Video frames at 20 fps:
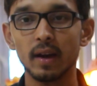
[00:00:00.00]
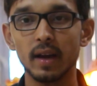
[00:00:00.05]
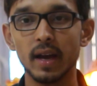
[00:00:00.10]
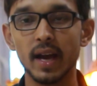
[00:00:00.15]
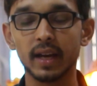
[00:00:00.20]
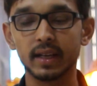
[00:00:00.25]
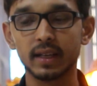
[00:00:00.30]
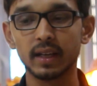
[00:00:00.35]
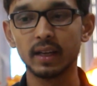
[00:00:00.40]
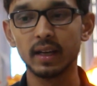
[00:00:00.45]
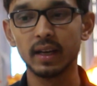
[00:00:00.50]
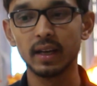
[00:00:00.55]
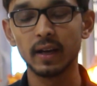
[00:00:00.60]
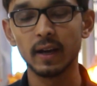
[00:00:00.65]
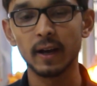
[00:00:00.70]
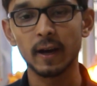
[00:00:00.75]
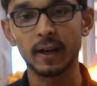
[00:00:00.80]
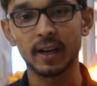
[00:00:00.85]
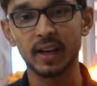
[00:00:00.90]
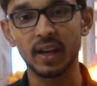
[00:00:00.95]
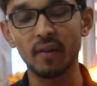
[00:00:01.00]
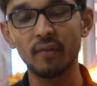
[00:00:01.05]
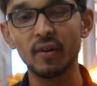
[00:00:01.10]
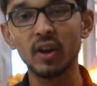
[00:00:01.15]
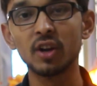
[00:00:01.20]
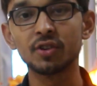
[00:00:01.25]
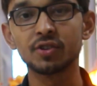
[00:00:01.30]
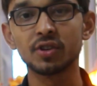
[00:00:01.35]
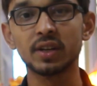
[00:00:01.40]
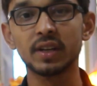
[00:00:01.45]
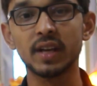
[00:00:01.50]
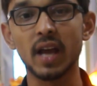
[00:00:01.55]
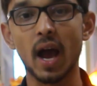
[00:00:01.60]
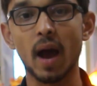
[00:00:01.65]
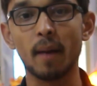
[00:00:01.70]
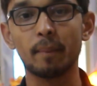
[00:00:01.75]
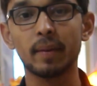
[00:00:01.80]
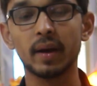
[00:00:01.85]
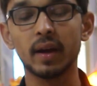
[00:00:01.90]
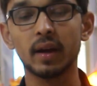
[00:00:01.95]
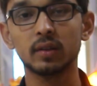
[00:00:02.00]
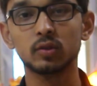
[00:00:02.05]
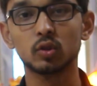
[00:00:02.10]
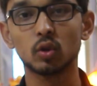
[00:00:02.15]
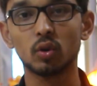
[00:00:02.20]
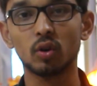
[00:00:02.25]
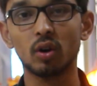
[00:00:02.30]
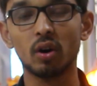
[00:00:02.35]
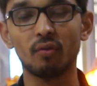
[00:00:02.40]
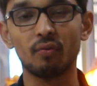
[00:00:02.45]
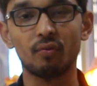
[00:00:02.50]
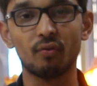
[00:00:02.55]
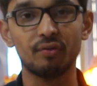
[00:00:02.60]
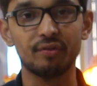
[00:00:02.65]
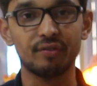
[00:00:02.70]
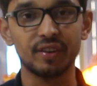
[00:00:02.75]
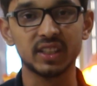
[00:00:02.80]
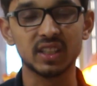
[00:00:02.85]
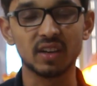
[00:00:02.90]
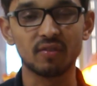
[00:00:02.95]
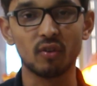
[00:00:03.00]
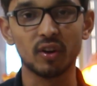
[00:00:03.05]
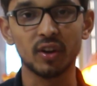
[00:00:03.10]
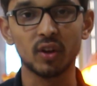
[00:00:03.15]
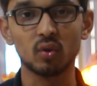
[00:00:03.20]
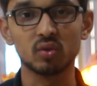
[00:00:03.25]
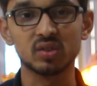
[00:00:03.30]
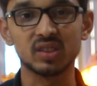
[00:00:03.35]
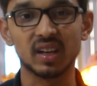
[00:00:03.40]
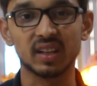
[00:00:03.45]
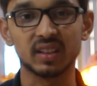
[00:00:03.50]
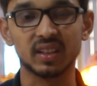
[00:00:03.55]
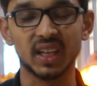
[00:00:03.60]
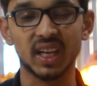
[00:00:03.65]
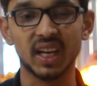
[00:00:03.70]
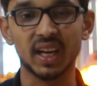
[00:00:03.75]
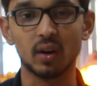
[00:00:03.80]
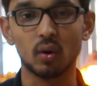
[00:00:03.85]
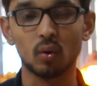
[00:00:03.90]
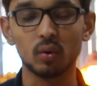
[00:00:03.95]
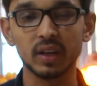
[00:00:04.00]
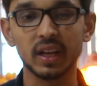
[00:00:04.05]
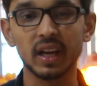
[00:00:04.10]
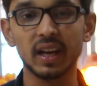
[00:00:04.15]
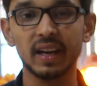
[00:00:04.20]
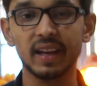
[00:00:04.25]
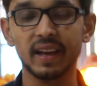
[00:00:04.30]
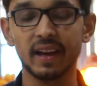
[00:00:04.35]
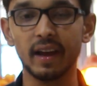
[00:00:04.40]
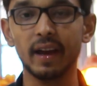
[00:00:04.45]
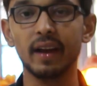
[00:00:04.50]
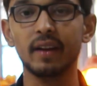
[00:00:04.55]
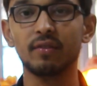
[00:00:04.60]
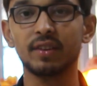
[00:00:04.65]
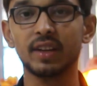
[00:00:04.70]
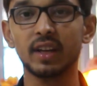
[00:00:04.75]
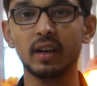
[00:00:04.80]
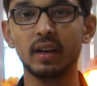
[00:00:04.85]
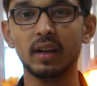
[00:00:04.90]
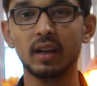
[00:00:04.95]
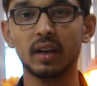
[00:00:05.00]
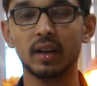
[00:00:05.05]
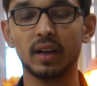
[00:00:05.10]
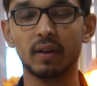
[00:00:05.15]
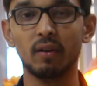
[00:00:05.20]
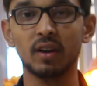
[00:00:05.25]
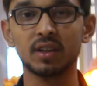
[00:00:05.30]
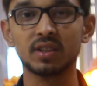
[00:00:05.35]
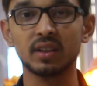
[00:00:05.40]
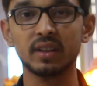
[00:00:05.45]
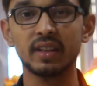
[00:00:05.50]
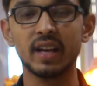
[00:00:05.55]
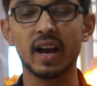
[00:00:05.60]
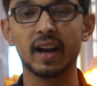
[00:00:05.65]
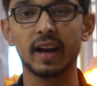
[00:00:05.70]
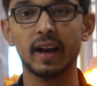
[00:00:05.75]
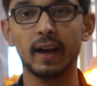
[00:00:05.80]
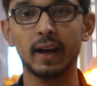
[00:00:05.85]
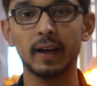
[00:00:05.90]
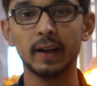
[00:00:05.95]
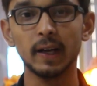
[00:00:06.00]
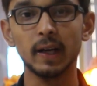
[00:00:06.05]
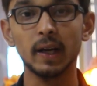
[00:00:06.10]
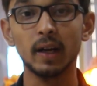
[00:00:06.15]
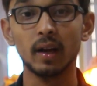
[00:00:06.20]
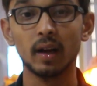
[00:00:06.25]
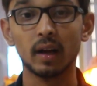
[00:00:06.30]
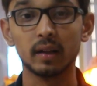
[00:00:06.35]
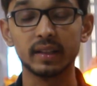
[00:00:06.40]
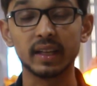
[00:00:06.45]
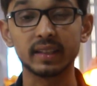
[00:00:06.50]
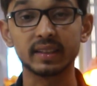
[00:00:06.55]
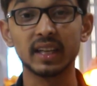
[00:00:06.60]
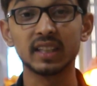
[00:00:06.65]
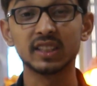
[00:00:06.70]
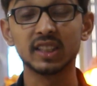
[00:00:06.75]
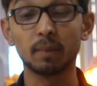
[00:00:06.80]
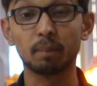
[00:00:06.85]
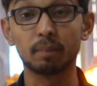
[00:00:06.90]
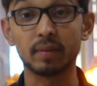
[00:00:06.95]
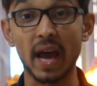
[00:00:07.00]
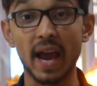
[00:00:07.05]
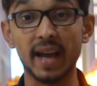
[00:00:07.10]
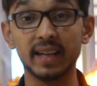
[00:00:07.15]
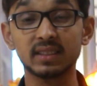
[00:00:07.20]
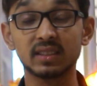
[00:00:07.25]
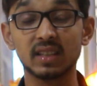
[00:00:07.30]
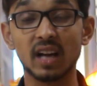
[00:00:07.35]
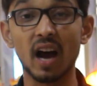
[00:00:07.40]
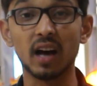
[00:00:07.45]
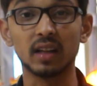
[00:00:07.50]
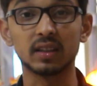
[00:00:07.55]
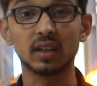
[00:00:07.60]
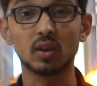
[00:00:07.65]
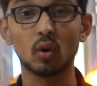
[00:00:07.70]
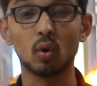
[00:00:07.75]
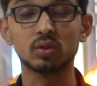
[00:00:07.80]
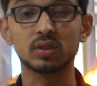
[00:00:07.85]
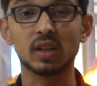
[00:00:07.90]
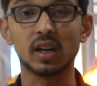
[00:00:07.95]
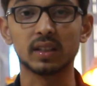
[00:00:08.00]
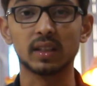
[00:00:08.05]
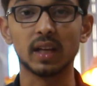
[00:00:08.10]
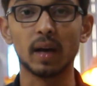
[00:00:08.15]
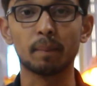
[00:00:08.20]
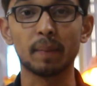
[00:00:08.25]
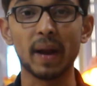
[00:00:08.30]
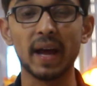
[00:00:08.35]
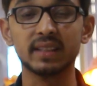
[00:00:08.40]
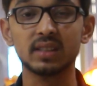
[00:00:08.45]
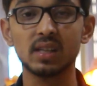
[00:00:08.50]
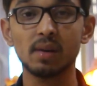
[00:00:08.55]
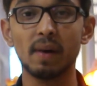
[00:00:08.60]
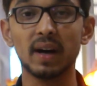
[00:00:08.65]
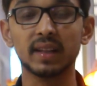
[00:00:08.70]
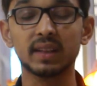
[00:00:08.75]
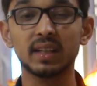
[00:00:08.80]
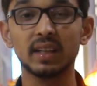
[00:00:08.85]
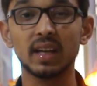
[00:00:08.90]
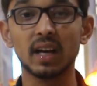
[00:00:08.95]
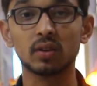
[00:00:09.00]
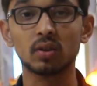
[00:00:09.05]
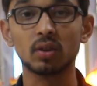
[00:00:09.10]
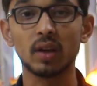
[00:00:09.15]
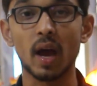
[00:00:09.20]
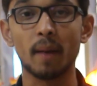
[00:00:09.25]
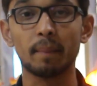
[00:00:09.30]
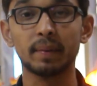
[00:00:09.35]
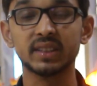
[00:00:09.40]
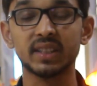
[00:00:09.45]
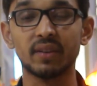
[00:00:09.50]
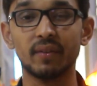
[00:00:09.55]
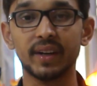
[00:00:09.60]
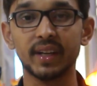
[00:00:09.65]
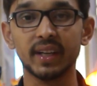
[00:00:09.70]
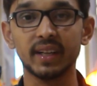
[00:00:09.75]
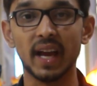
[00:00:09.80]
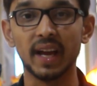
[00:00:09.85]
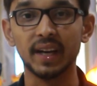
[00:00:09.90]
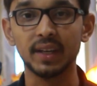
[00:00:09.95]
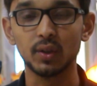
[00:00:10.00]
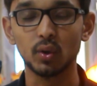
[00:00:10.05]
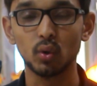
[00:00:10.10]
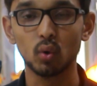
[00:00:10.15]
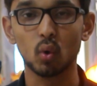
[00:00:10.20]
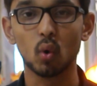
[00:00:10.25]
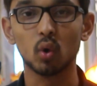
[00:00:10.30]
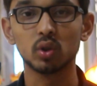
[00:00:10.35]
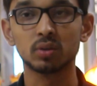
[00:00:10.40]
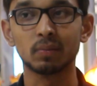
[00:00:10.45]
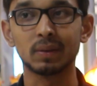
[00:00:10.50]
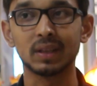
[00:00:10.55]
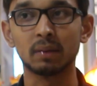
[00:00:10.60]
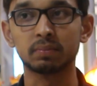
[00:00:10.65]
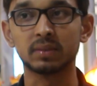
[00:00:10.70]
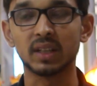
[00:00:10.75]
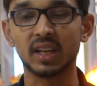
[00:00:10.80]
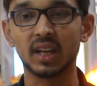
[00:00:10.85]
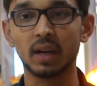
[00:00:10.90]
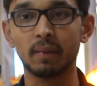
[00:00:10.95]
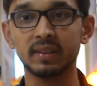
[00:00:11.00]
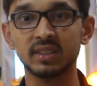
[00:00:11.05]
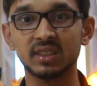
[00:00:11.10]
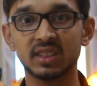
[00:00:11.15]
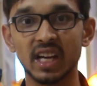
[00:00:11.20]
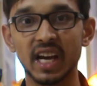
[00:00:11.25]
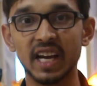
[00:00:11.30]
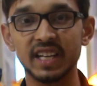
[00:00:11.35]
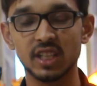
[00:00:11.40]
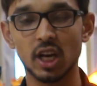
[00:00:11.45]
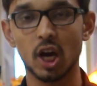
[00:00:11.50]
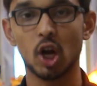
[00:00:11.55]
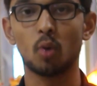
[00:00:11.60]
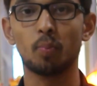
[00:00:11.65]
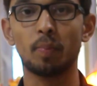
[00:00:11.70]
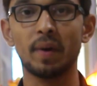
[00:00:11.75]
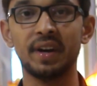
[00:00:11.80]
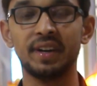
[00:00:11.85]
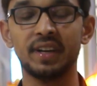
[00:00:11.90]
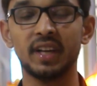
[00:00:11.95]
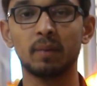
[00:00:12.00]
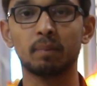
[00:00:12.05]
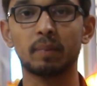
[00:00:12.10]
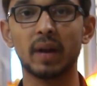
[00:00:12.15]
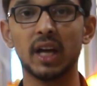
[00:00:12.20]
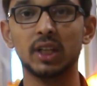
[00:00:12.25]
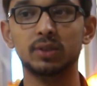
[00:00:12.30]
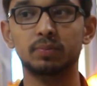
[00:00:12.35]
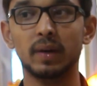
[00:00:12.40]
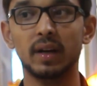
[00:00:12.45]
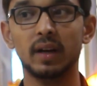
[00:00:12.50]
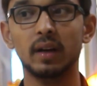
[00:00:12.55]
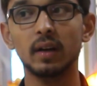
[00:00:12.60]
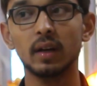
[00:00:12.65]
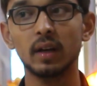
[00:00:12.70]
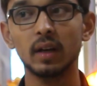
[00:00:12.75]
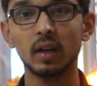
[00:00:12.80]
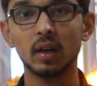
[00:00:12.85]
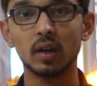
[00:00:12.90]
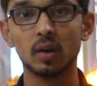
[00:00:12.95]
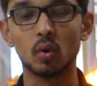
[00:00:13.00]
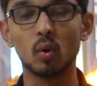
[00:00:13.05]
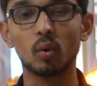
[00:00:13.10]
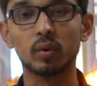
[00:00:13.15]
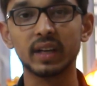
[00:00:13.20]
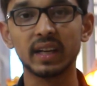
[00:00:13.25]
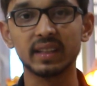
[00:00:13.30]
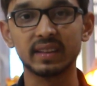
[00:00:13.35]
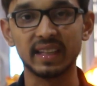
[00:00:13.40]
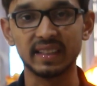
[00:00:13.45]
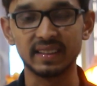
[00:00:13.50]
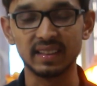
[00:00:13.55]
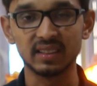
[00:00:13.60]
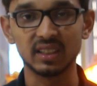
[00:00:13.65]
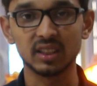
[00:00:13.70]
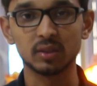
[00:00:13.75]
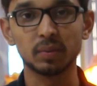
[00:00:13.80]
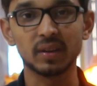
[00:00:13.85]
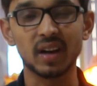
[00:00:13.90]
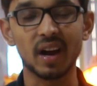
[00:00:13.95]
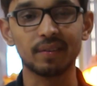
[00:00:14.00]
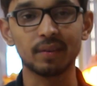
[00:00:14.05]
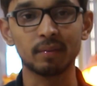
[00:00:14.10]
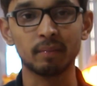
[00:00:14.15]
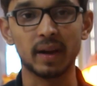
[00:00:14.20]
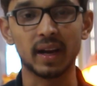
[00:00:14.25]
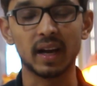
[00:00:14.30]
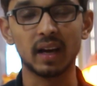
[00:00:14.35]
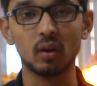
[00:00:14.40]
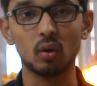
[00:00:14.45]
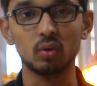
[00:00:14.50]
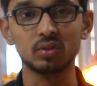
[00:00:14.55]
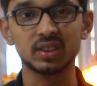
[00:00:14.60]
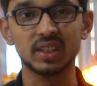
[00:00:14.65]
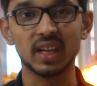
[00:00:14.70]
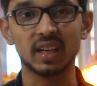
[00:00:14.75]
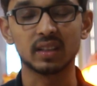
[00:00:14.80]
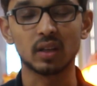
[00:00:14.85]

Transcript: एक रेवोल्यूशन यहाँ पे जो फीचर फोन यूज करते हैं उनके लिए ये रेवोल्यूशन दिया गया है देखते हैं इसकी प्राइस कहाँ तक लॉन्च करता है प्राइस की बात की जाए तो यहाँ पे नाइन यूरोज मतलब तकरीबन छः हज़ार रुपये इंडियन प्राइस में नोकिया तैतीस दस भी काफ़ी महंगा लॉन्च किया था